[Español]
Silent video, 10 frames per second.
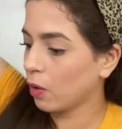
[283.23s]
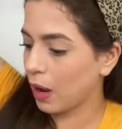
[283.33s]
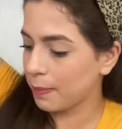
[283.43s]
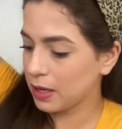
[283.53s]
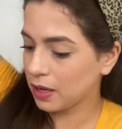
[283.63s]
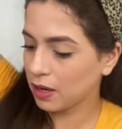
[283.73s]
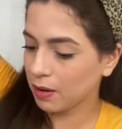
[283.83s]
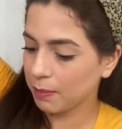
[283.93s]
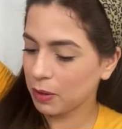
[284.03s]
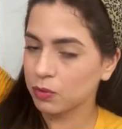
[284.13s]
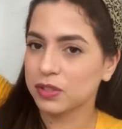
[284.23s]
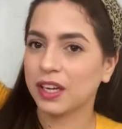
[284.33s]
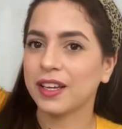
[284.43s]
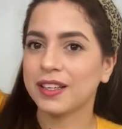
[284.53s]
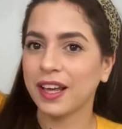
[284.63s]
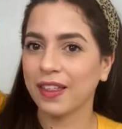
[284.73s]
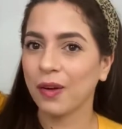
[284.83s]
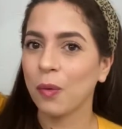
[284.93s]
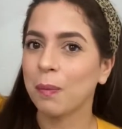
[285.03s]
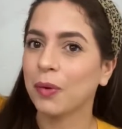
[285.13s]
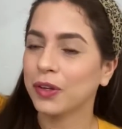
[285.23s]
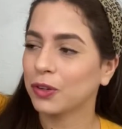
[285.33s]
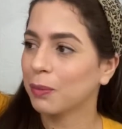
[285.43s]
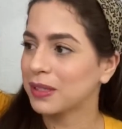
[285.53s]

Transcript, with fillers: a mí me gusta que quede un poquito más